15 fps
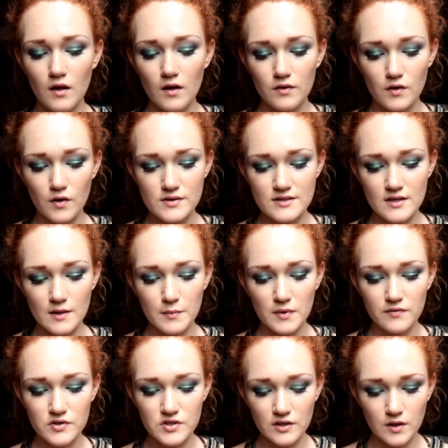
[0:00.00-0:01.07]
To jest
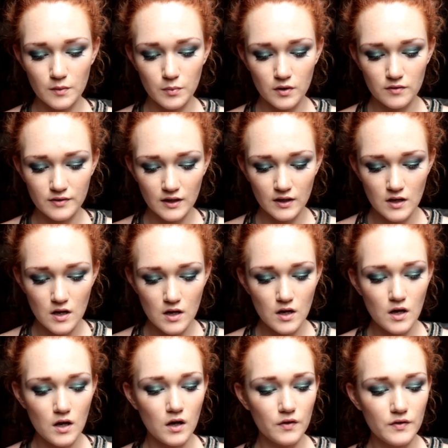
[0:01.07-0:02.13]
kremowy cień do powiek.
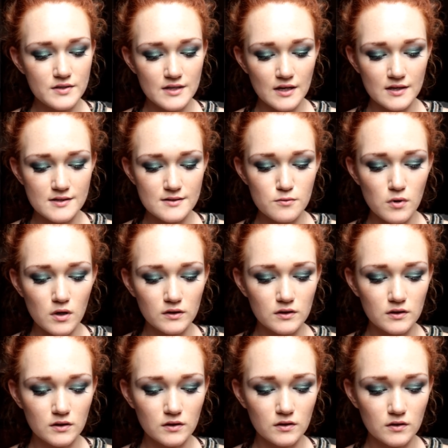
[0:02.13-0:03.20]
On jest taki
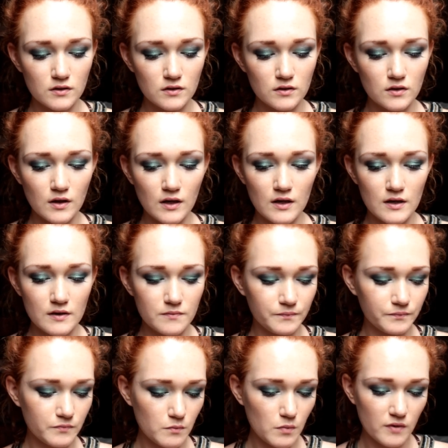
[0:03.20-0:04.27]
złoty, y, ale
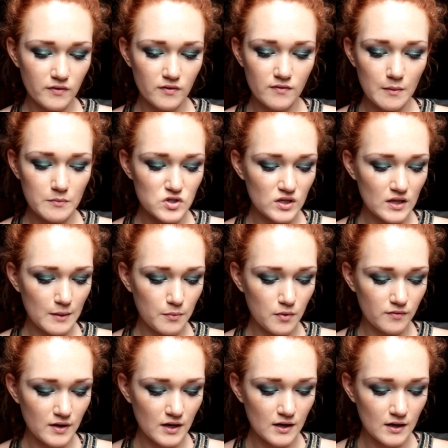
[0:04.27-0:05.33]
powiem Wam, że na
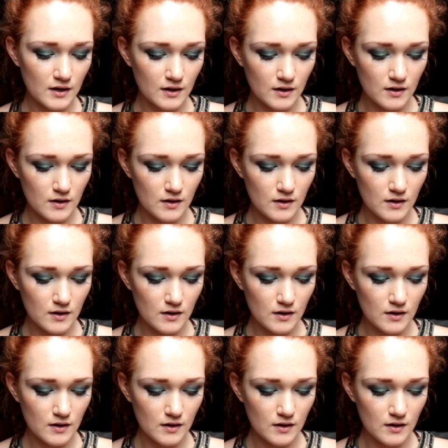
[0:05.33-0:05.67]
powiekach